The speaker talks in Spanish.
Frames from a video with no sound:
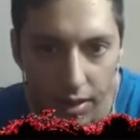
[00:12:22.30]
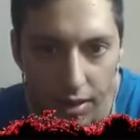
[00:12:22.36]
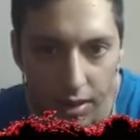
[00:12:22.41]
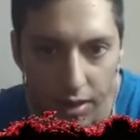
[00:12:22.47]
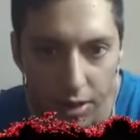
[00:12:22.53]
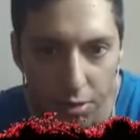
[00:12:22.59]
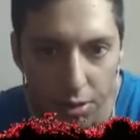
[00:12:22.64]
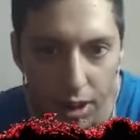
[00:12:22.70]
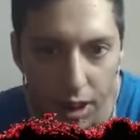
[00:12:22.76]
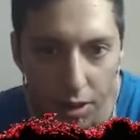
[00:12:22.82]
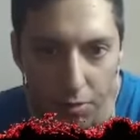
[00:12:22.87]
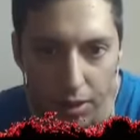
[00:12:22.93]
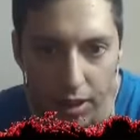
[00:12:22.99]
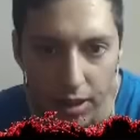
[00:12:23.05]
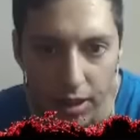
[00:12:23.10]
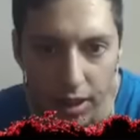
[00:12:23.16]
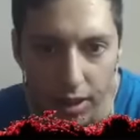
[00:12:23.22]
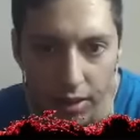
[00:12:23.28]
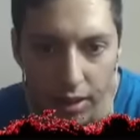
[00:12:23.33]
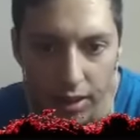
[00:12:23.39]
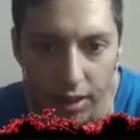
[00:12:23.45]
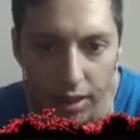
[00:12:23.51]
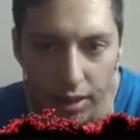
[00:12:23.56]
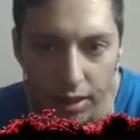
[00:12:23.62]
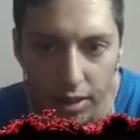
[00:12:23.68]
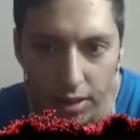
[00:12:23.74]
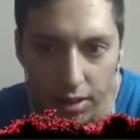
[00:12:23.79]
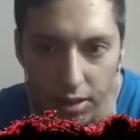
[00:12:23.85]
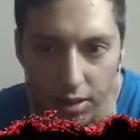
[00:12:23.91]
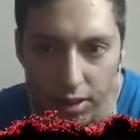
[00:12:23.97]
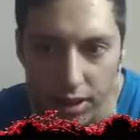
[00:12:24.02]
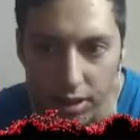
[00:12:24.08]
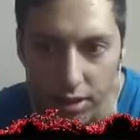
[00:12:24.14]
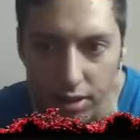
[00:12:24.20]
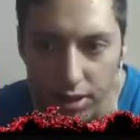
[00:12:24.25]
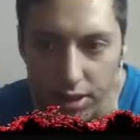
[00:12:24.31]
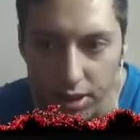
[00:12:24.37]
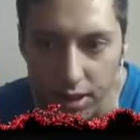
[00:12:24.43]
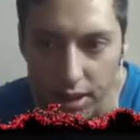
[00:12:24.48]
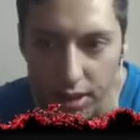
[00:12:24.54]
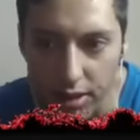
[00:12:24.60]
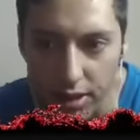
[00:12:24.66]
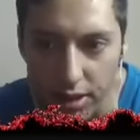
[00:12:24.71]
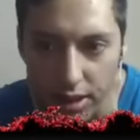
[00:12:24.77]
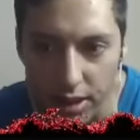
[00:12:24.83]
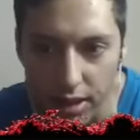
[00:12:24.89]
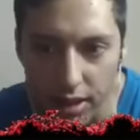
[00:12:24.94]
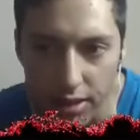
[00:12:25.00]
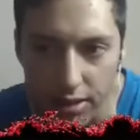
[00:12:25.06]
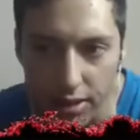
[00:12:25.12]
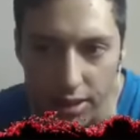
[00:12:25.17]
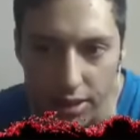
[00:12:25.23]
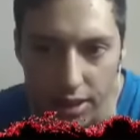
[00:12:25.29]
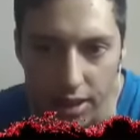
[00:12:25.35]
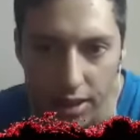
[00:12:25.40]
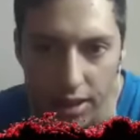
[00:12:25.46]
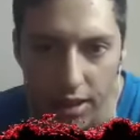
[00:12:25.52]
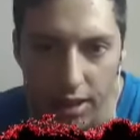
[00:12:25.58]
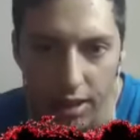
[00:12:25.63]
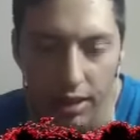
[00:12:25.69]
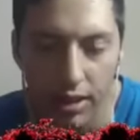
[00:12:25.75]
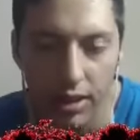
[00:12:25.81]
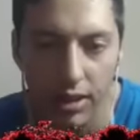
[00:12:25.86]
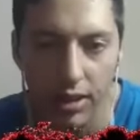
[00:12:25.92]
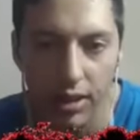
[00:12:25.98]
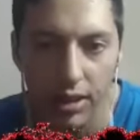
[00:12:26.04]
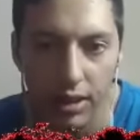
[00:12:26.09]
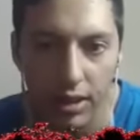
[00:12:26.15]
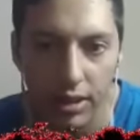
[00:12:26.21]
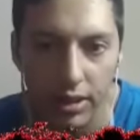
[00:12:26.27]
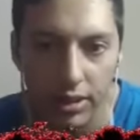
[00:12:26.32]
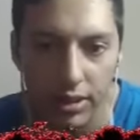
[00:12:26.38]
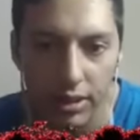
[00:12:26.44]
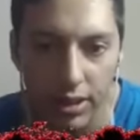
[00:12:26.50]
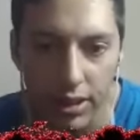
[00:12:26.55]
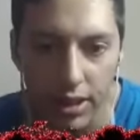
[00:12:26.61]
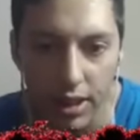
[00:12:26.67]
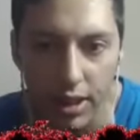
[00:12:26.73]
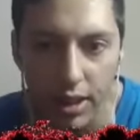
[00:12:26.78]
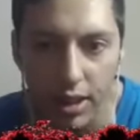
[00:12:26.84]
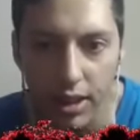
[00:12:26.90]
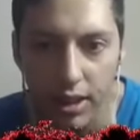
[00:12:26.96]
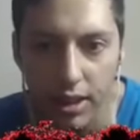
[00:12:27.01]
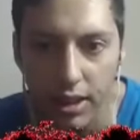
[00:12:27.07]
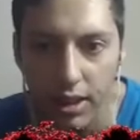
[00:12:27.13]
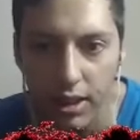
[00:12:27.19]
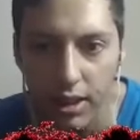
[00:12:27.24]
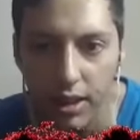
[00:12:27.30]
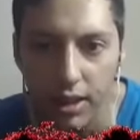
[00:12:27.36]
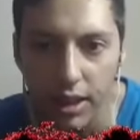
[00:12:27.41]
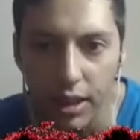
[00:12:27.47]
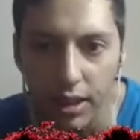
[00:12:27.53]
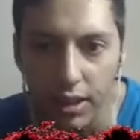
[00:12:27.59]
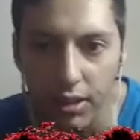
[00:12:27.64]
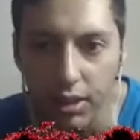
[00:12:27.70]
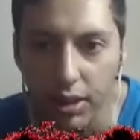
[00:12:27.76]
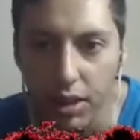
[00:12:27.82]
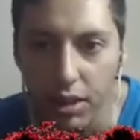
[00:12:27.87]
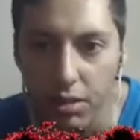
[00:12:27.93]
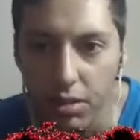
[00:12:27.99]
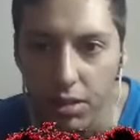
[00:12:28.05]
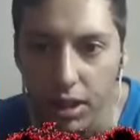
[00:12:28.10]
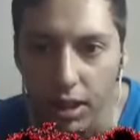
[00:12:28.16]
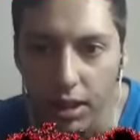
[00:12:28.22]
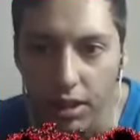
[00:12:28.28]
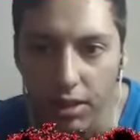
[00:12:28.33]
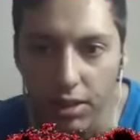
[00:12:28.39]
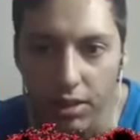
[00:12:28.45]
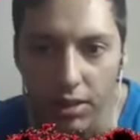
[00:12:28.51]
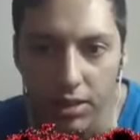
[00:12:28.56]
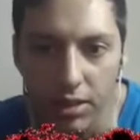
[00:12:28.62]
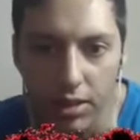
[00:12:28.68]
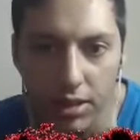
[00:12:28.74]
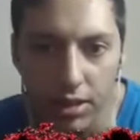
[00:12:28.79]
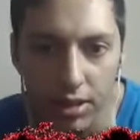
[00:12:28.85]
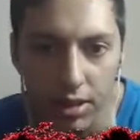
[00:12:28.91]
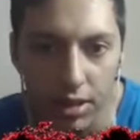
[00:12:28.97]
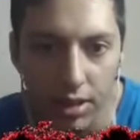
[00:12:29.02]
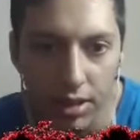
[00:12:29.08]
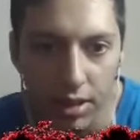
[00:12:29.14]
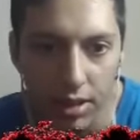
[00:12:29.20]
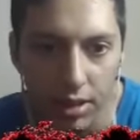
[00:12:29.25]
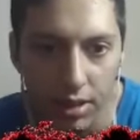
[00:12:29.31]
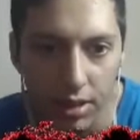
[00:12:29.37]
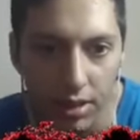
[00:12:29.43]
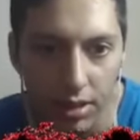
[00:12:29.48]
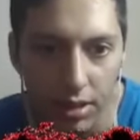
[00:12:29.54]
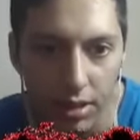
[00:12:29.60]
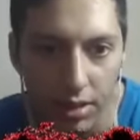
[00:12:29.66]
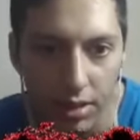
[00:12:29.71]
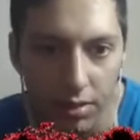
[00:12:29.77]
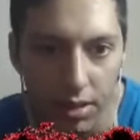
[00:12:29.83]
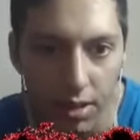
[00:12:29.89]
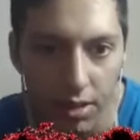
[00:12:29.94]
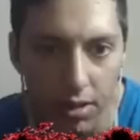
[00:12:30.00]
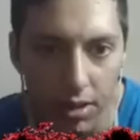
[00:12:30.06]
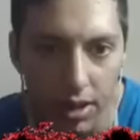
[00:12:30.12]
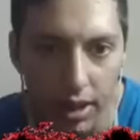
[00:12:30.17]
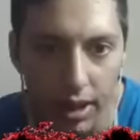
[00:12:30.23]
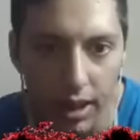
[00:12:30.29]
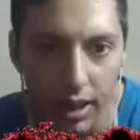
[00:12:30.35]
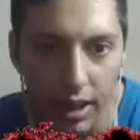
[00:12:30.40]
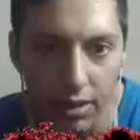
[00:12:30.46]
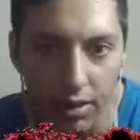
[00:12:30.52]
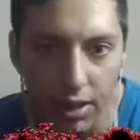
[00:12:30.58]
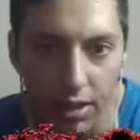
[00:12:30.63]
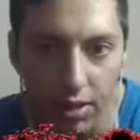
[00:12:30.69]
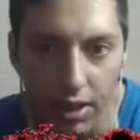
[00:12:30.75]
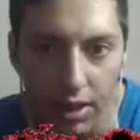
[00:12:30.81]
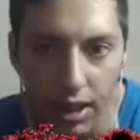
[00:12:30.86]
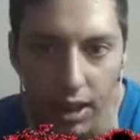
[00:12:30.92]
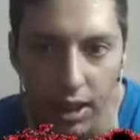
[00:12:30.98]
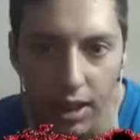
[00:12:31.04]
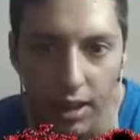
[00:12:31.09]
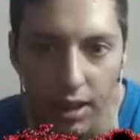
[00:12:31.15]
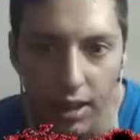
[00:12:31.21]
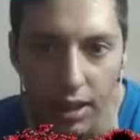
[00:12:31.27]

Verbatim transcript: Supongo que las puertas están abiertas. O no están todas cerradas, cerradas, cerradas. Cerrada. Ya creo que tenemos que irnos. Vámonos de acá, ya no quiero nada.